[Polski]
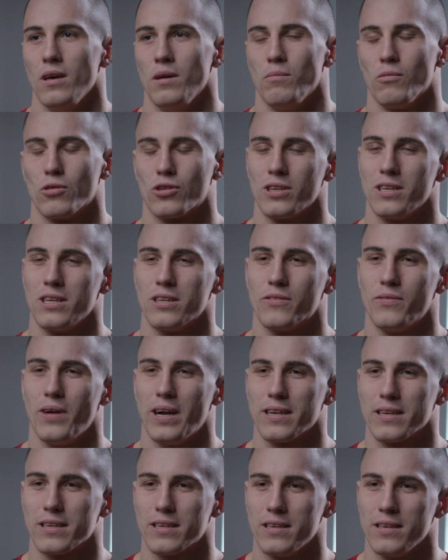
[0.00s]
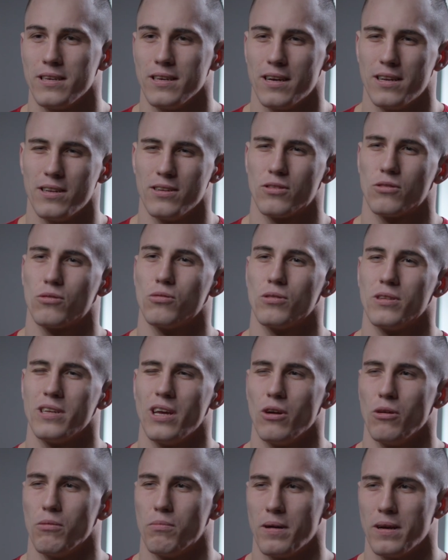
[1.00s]
może nie z walki, ale z
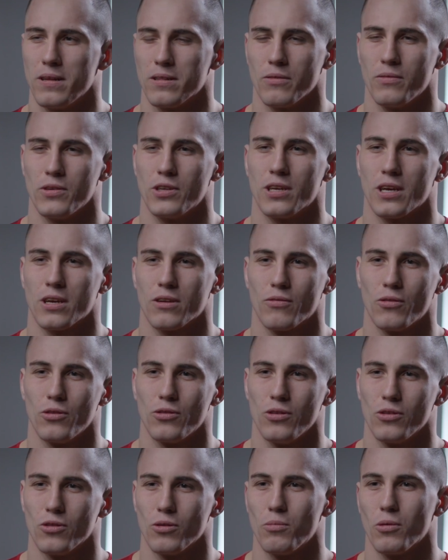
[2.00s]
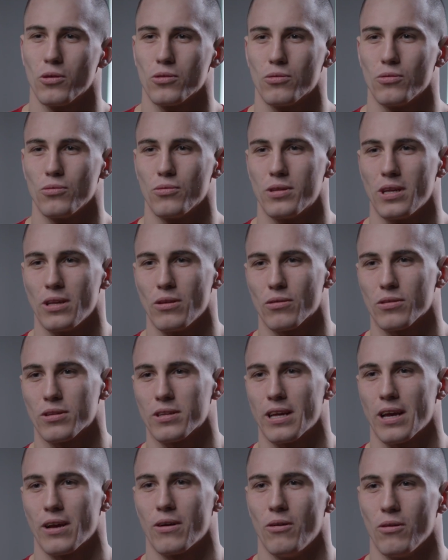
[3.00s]
turnieju. Pamiętam właśnie jak wchodziłem do boksu
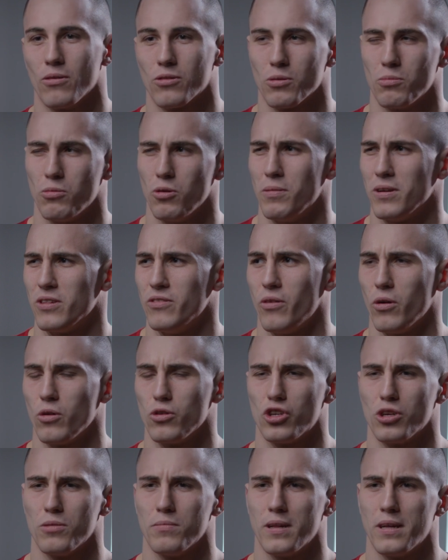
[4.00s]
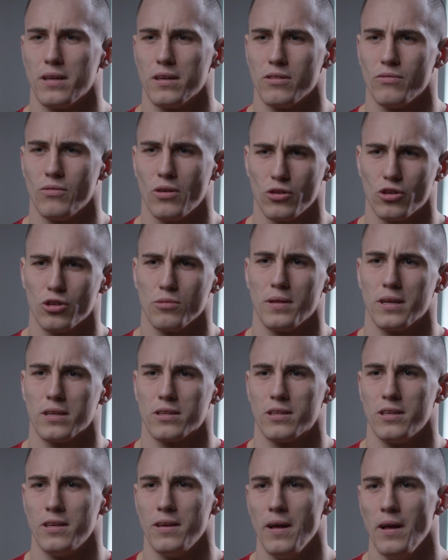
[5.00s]
seniorskiego, to było chyba
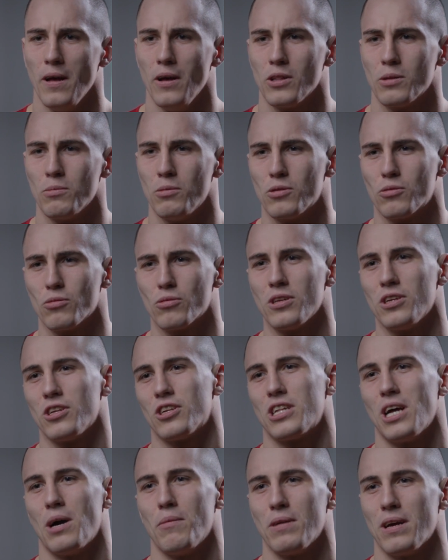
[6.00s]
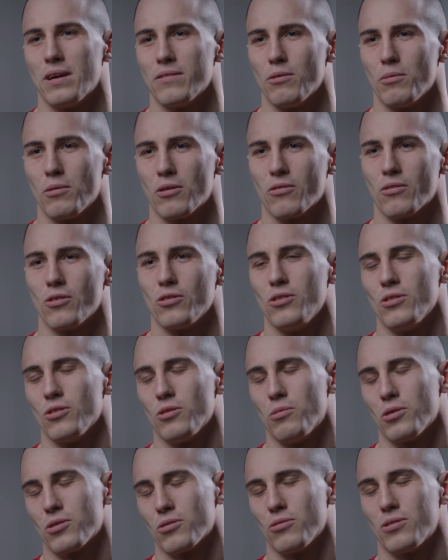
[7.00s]
2018, to był turniej tam, ja dopiero wchodziłem
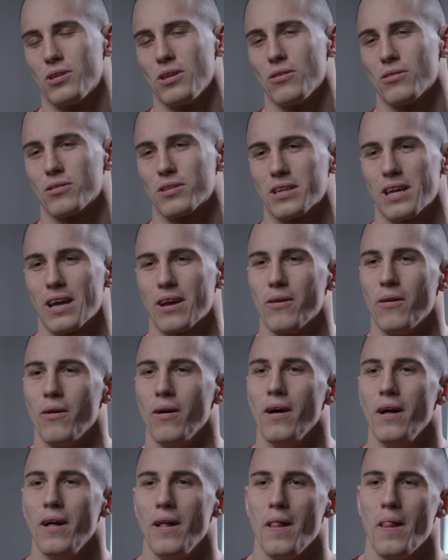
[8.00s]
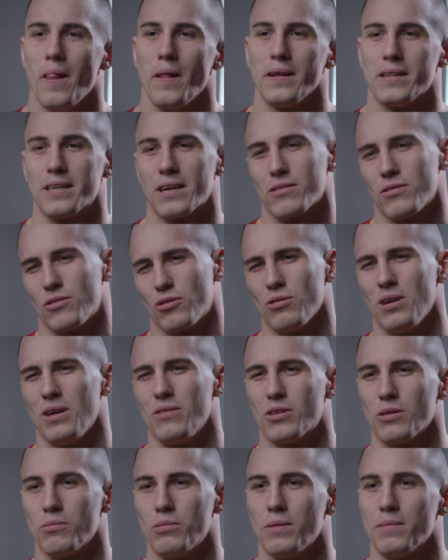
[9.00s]
do boksu seniorskiego i tak
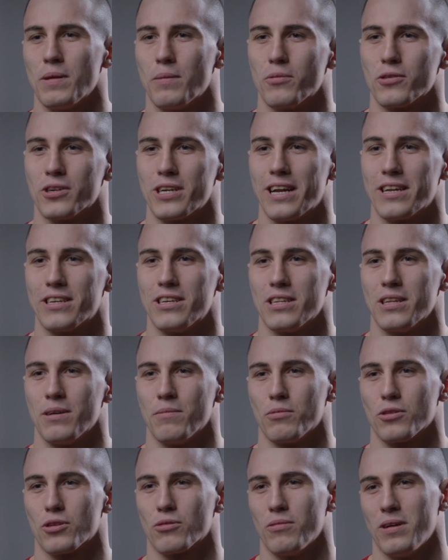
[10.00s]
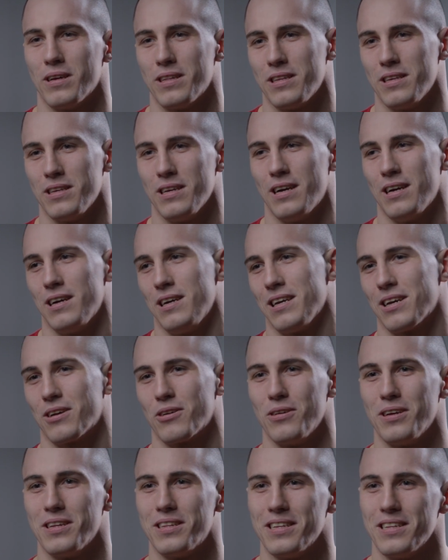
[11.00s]
czułem, że byłem na pożarcie tam posłany, a
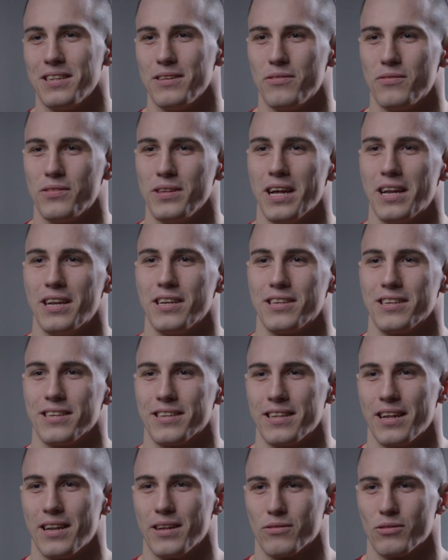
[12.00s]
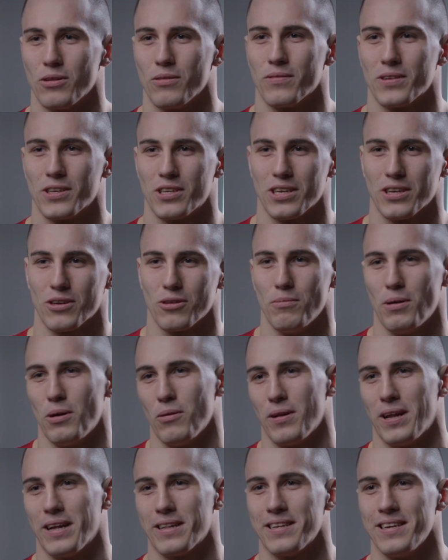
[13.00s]
jako jedyny w finale się znalazłem właśnie jako
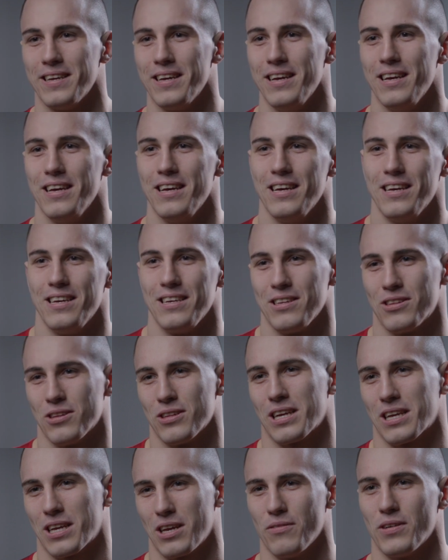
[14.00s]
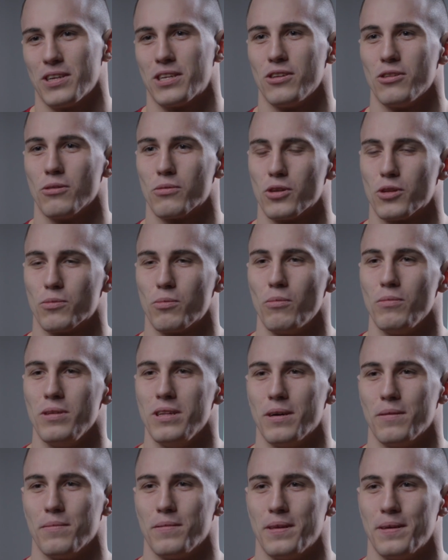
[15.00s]
mało lat i to takie właśnie dobrze
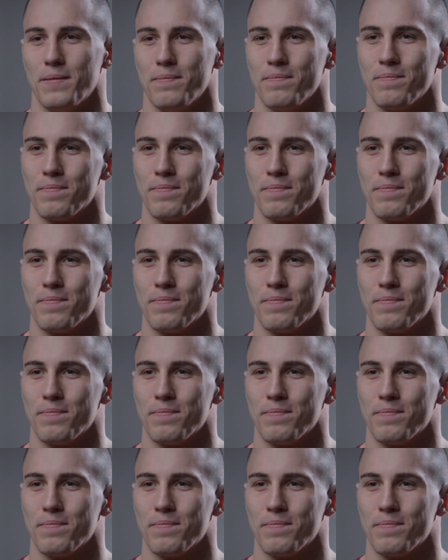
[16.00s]
wspominam, nie?